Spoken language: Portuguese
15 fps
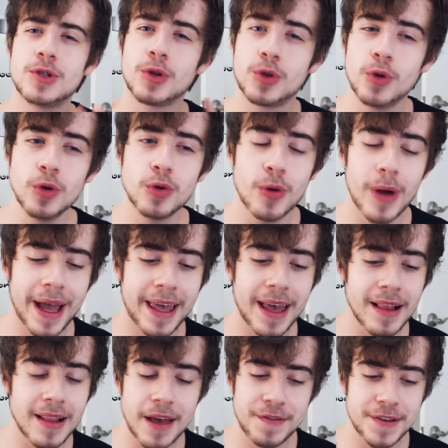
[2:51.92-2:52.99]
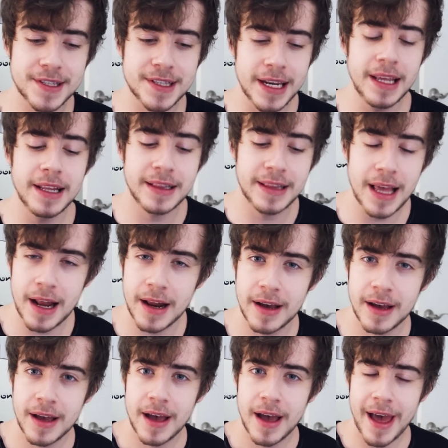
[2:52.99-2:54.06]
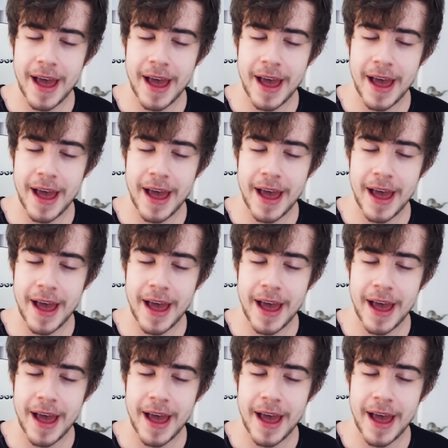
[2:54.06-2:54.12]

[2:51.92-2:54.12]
disso tudo é que a live stream inteira